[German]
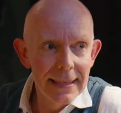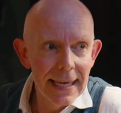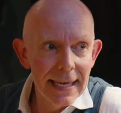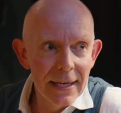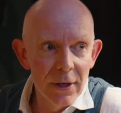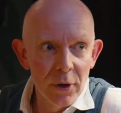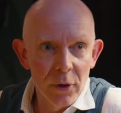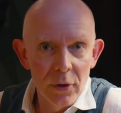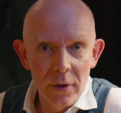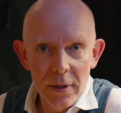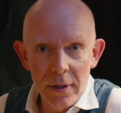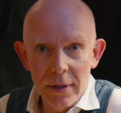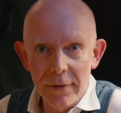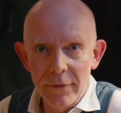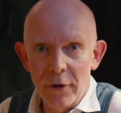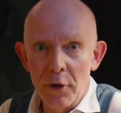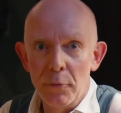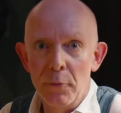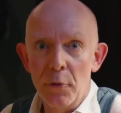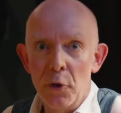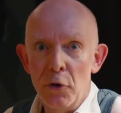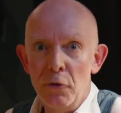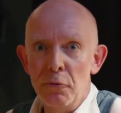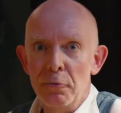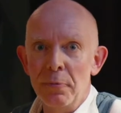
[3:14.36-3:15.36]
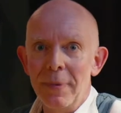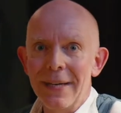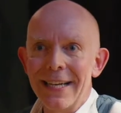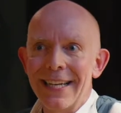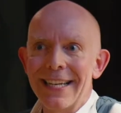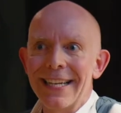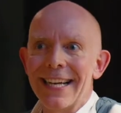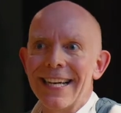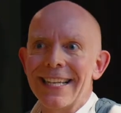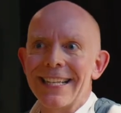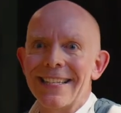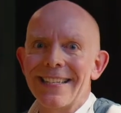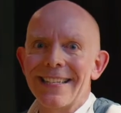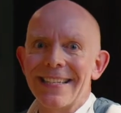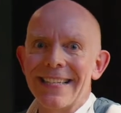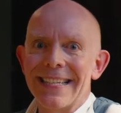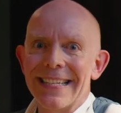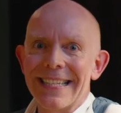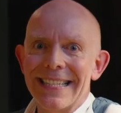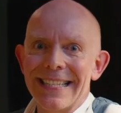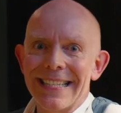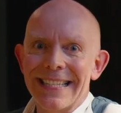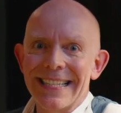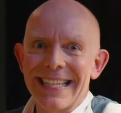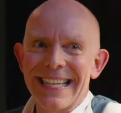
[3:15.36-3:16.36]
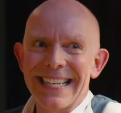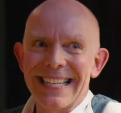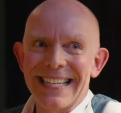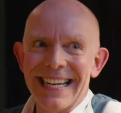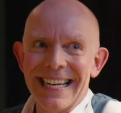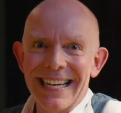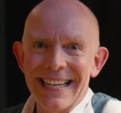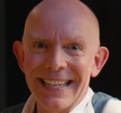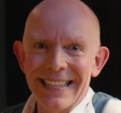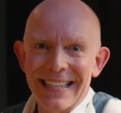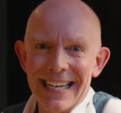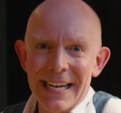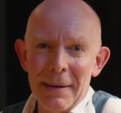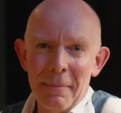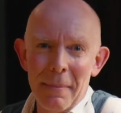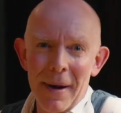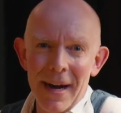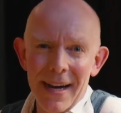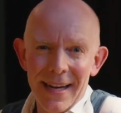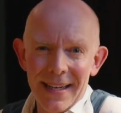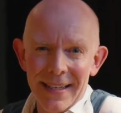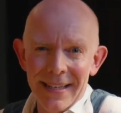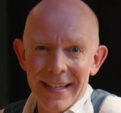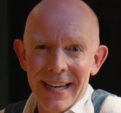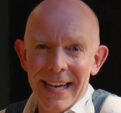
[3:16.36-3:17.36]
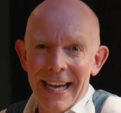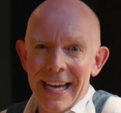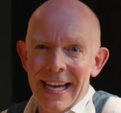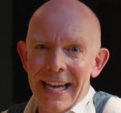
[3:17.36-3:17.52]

Der Gründer von Mövenpick hat ge gedacht, er macht